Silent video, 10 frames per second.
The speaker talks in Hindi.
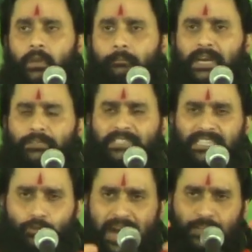प्रकट
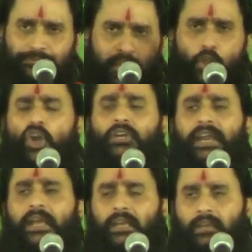सत्ता तुम्हारा सहयोग
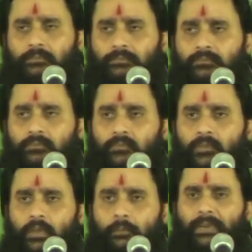करेगी
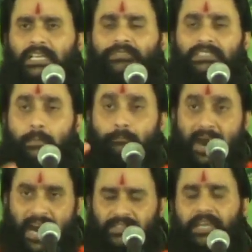प्रकट सत्ता
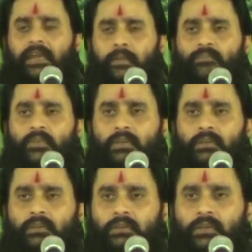बाध्य है
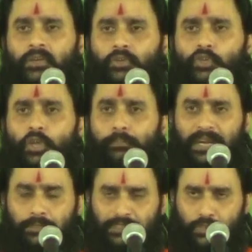क्योंकि
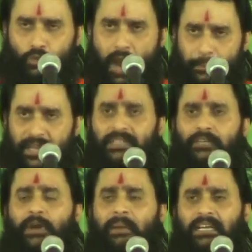प्रकट सत्ता तो आपके अंदर
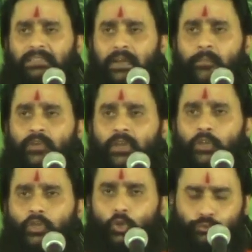समाहित है
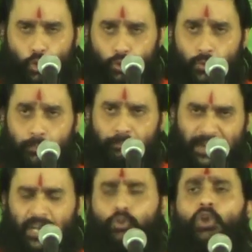केवल उसको
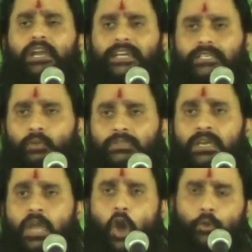पटल खोलने की जरूरत है
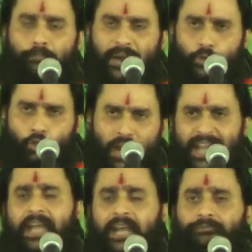और पट
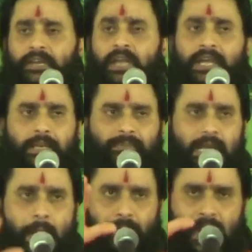खुलेंगे कैसे जब
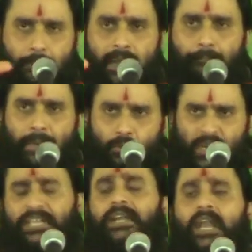तक आप कर्म में
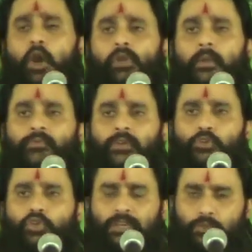परिवर्तन न लाओगे
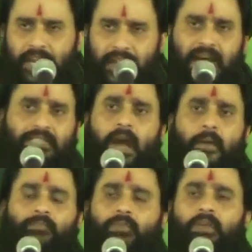क्योंकि मैं जो कह रहा था
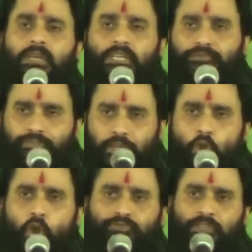कि
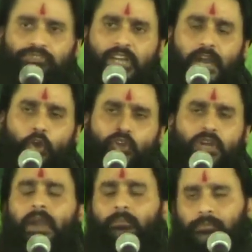संयोग संस्कार और
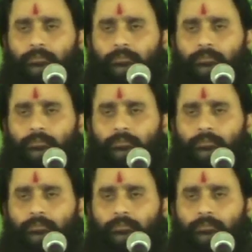कर्म